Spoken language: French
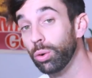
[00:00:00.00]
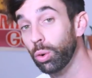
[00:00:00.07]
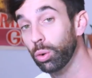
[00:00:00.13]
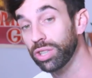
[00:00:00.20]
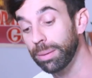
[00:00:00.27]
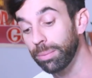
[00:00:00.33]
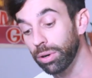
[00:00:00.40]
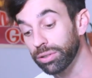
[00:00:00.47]

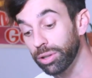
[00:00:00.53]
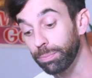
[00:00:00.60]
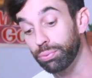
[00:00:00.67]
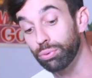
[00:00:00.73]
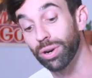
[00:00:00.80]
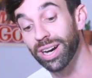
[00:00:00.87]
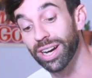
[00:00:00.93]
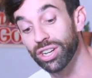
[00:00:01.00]
euros d'amende
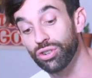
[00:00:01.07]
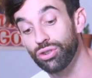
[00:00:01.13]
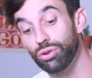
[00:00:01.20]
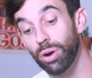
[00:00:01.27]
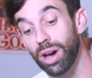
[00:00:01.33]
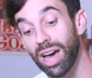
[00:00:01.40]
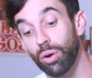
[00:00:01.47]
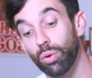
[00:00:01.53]
pour
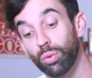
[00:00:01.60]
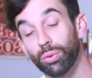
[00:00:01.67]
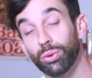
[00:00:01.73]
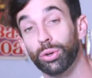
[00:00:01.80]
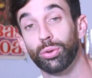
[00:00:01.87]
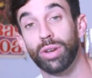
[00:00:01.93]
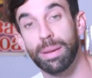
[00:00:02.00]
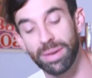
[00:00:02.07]
injure à
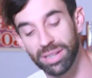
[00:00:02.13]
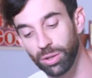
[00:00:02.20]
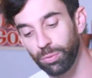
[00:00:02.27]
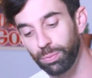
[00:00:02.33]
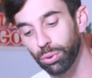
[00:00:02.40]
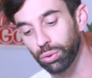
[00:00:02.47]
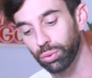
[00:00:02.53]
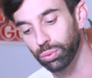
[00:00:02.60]
l'encontre de la manif
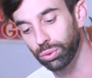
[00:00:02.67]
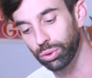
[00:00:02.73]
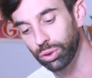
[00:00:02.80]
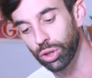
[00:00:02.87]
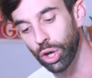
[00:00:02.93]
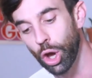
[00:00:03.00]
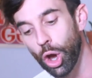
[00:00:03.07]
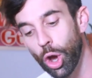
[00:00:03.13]
pour
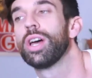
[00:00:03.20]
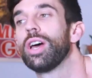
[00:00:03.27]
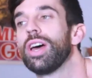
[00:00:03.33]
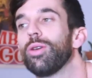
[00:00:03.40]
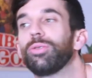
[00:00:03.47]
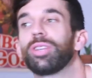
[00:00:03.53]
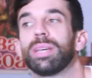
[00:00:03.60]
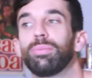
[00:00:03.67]
tous.
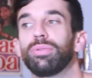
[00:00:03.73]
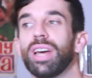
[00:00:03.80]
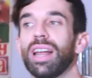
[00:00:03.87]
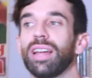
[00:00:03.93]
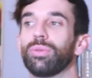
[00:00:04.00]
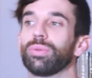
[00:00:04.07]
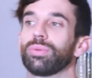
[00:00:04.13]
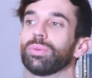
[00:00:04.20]
Le tribunal a
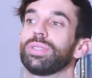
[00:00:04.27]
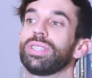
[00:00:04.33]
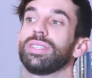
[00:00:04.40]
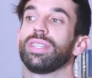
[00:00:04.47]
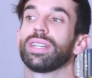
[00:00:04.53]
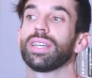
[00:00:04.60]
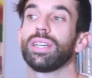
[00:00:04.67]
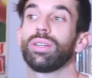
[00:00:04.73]
donc
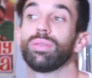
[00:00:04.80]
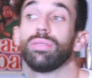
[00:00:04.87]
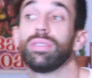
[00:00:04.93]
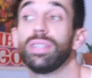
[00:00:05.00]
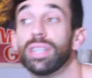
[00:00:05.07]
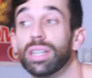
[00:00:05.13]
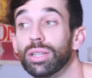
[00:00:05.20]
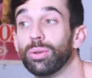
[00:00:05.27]
considéré que
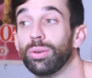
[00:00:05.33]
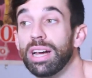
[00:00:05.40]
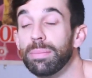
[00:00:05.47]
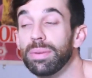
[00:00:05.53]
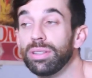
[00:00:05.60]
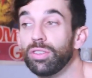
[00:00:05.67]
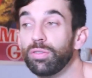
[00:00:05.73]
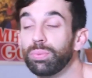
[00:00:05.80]
dire de la
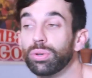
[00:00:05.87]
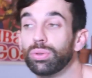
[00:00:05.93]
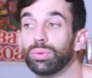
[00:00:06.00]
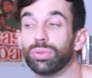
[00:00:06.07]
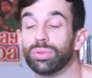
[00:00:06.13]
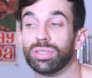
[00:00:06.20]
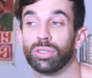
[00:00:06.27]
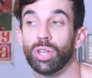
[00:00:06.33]
manif pour
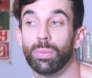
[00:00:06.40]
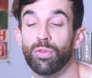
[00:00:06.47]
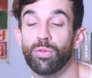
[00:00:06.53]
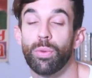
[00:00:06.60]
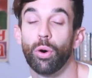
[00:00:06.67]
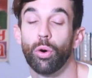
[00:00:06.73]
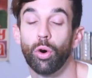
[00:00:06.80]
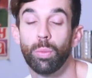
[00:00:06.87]
tous que c'est un
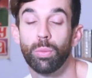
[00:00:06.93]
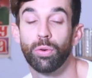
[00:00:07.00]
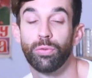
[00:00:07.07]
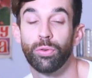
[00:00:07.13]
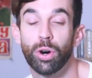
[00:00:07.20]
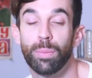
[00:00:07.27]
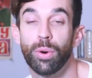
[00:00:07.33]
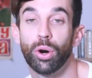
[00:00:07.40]
mouvement
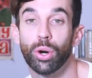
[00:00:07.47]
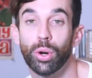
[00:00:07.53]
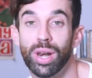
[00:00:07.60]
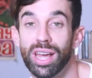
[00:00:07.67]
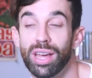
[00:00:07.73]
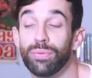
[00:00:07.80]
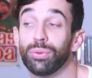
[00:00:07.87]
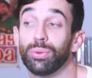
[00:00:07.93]
homophobe
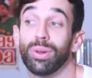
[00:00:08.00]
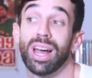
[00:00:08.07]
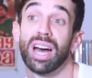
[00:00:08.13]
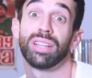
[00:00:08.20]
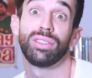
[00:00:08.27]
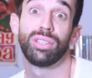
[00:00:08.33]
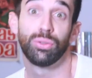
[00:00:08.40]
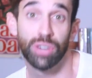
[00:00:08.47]
relève de la
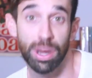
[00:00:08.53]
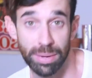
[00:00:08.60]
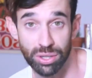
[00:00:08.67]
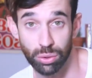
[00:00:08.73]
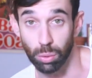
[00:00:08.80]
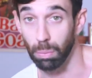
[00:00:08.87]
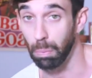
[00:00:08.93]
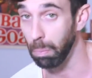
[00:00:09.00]
diffamation.